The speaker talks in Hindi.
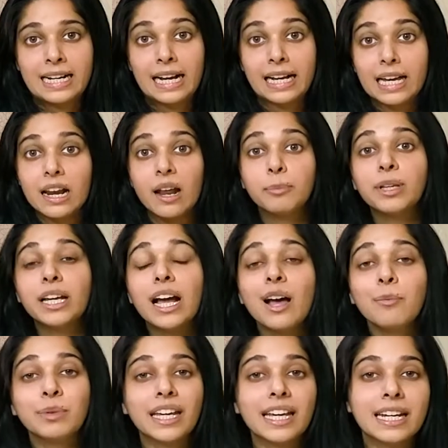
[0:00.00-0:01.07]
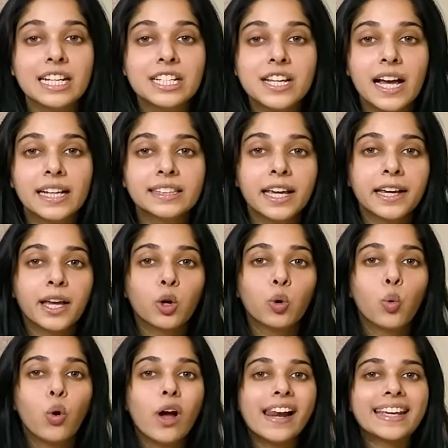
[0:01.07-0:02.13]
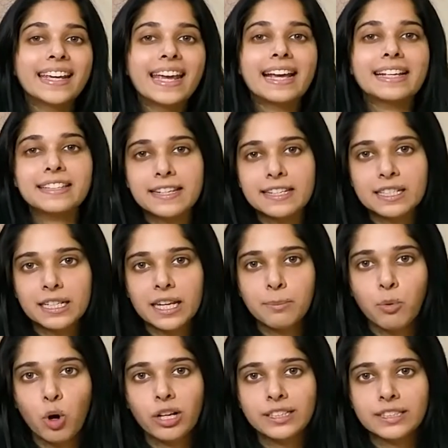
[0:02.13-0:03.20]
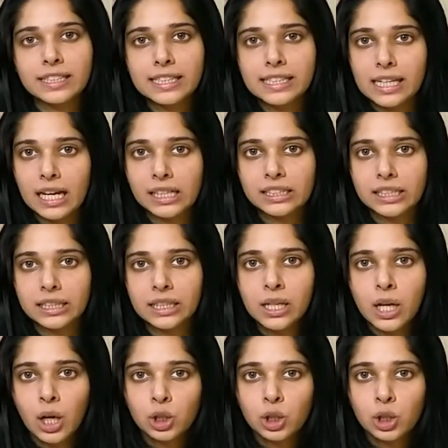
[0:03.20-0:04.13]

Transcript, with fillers: अगर अब तक आप ये नहीं जानते कि गूगल की एग्जिस्टिंग पॉलिसी क्या थी